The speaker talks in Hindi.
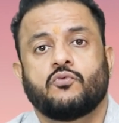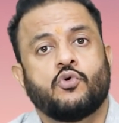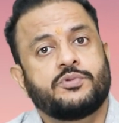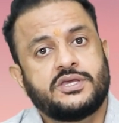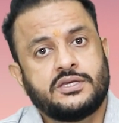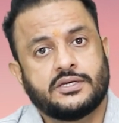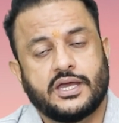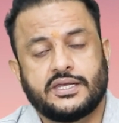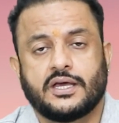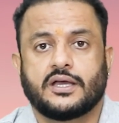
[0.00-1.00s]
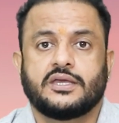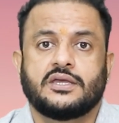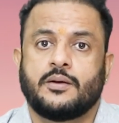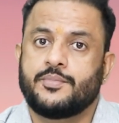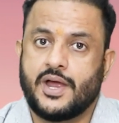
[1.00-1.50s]
वो भी कहीं ना कहीं
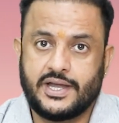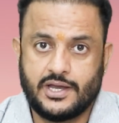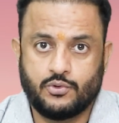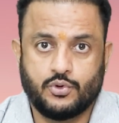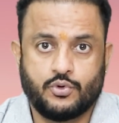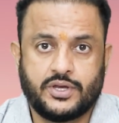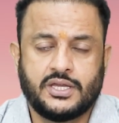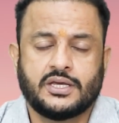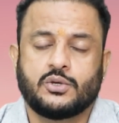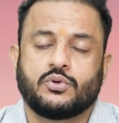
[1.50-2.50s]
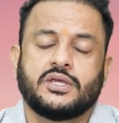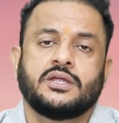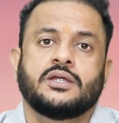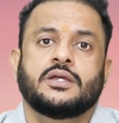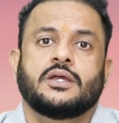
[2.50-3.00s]
अब डाई डाउन हो रही है क्योंकि
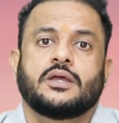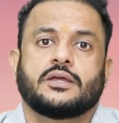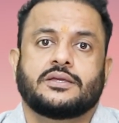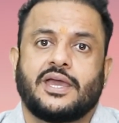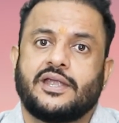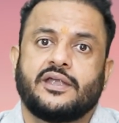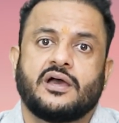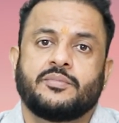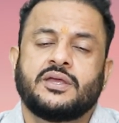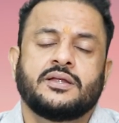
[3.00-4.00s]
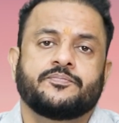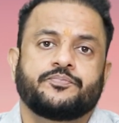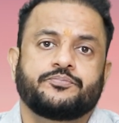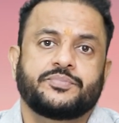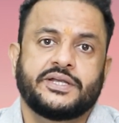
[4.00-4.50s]
कैनेडा में
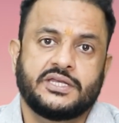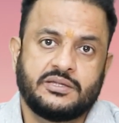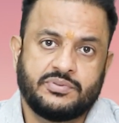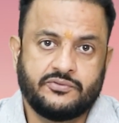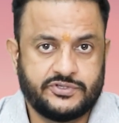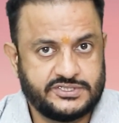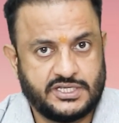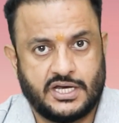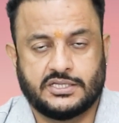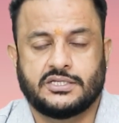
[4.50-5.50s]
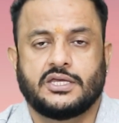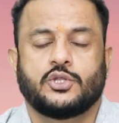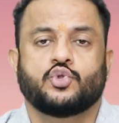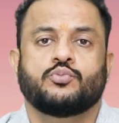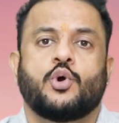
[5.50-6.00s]
पीटी पे वीज़े आते हैं
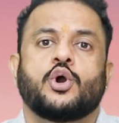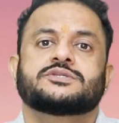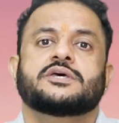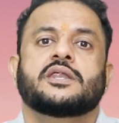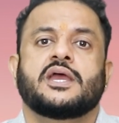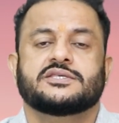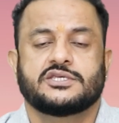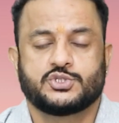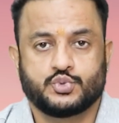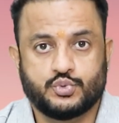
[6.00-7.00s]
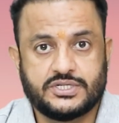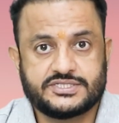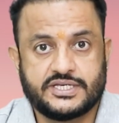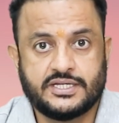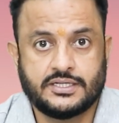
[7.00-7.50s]
तो बहुत सारे ऐसे
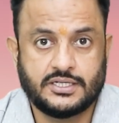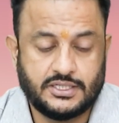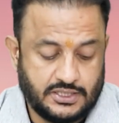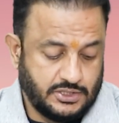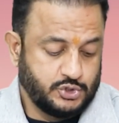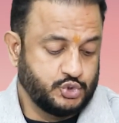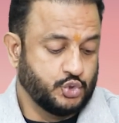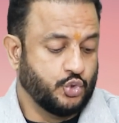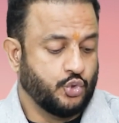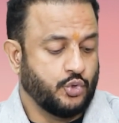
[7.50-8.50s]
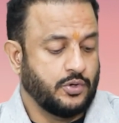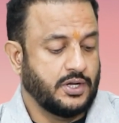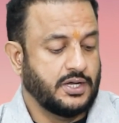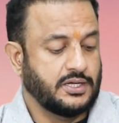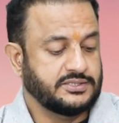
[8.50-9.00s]
स्टूडेंट्स हैं
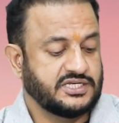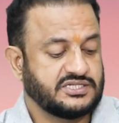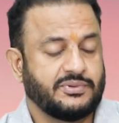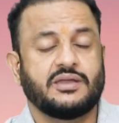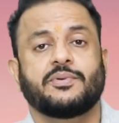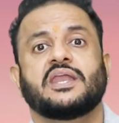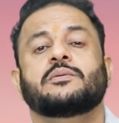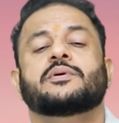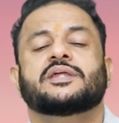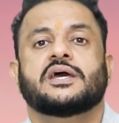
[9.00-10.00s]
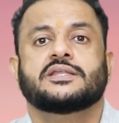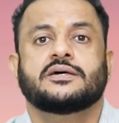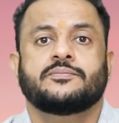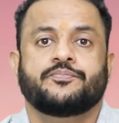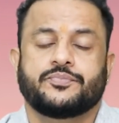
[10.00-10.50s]
जो जैसे मैंने पहले भी बताया था
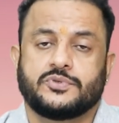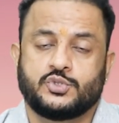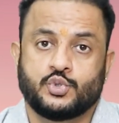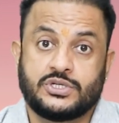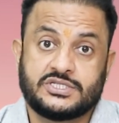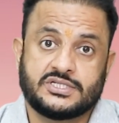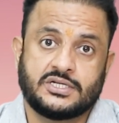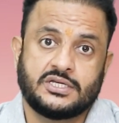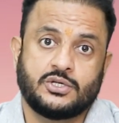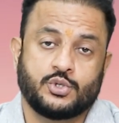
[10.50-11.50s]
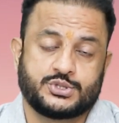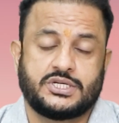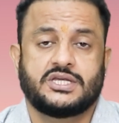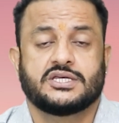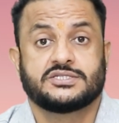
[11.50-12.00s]
जो रिसेंटली
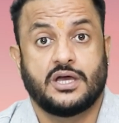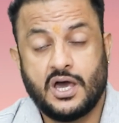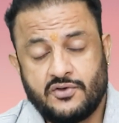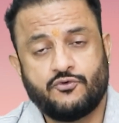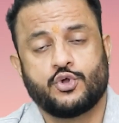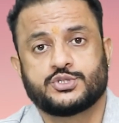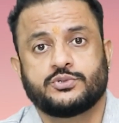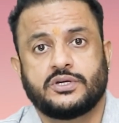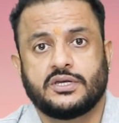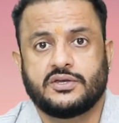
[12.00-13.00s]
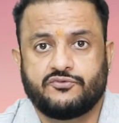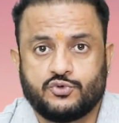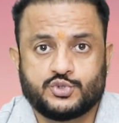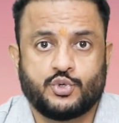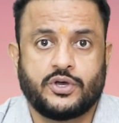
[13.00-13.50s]
ऑस्ट्रेलिया से अनफॉर्चुनेटली
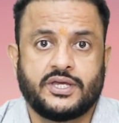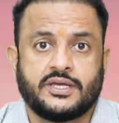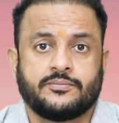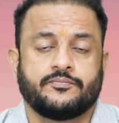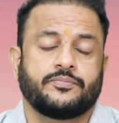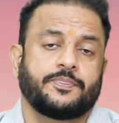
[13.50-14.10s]
रिफ्यूज़ हो गए हैं